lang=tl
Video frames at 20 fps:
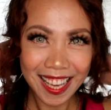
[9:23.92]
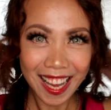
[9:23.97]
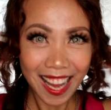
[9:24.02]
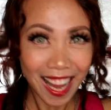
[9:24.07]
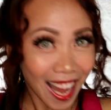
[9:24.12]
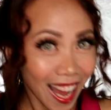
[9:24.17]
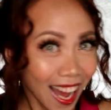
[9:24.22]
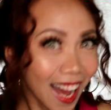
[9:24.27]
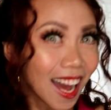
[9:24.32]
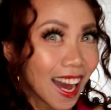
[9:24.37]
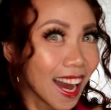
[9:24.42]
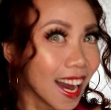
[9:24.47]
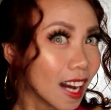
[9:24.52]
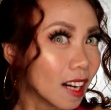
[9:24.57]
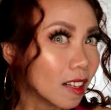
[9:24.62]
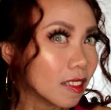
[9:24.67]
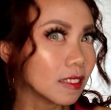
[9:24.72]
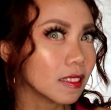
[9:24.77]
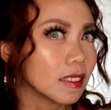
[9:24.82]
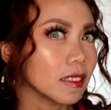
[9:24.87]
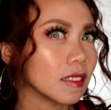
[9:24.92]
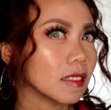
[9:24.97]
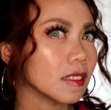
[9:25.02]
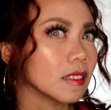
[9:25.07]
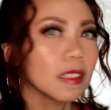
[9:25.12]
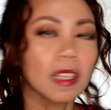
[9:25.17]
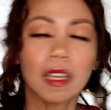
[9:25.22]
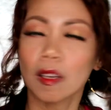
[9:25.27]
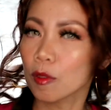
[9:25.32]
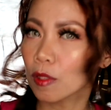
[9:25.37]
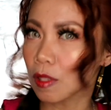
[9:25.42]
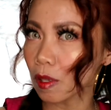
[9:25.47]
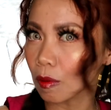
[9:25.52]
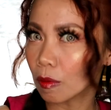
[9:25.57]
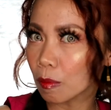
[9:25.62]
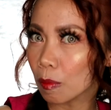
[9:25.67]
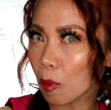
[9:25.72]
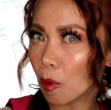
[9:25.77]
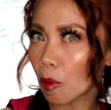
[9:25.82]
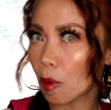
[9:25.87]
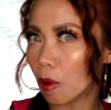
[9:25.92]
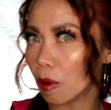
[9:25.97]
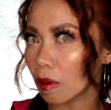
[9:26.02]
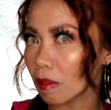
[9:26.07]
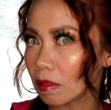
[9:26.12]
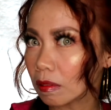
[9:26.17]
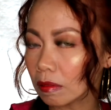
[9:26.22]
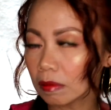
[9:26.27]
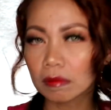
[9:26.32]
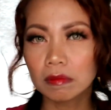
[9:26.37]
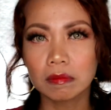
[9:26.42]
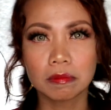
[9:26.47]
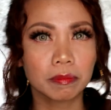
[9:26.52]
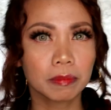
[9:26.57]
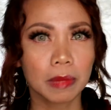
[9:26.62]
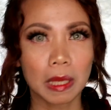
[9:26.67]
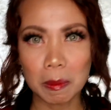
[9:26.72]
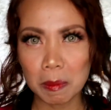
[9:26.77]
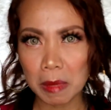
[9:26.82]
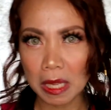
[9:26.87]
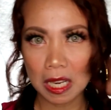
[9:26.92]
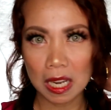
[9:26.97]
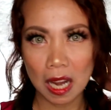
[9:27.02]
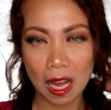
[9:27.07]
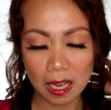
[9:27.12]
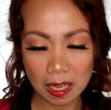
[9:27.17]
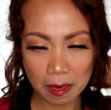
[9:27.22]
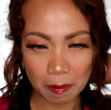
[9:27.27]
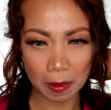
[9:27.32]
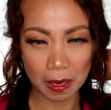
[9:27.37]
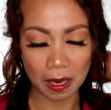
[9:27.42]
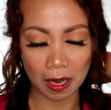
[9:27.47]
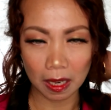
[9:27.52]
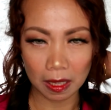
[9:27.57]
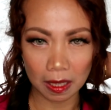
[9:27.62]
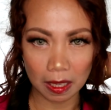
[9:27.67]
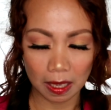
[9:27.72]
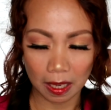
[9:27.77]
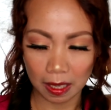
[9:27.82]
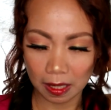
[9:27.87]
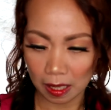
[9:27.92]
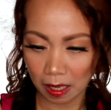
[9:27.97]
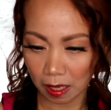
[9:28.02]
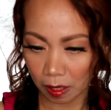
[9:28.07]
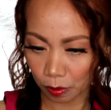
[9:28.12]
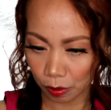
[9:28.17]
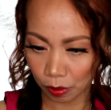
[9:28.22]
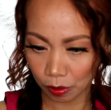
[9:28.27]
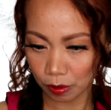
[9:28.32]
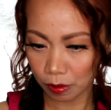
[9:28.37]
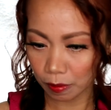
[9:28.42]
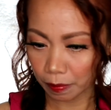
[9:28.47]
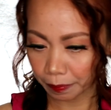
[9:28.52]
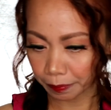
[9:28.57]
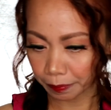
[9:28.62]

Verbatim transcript: Ah, ganahan kong buhok. Pero inani pa lang kadadlaw, no?